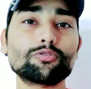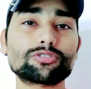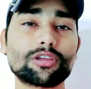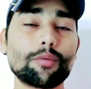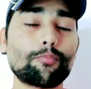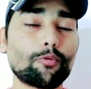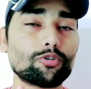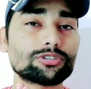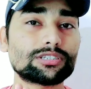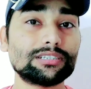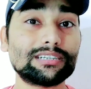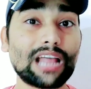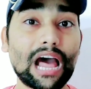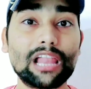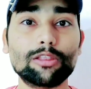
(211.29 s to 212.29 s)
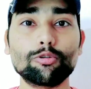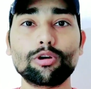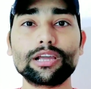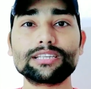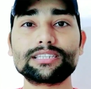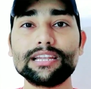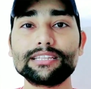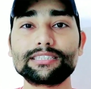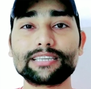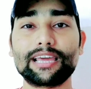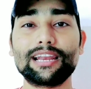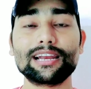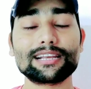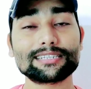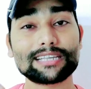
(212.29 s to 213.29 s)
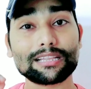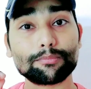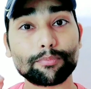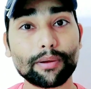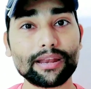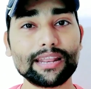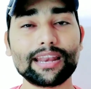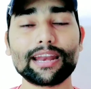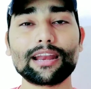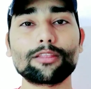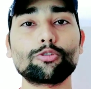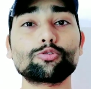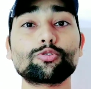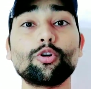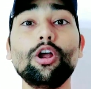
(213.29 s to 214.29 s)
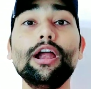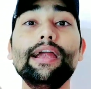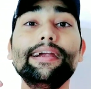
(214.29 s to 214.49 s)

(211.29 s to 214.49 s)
उसके पोस्ट डाल दूंगा इसलिए चैनल के साथ बने रहना दोस्तों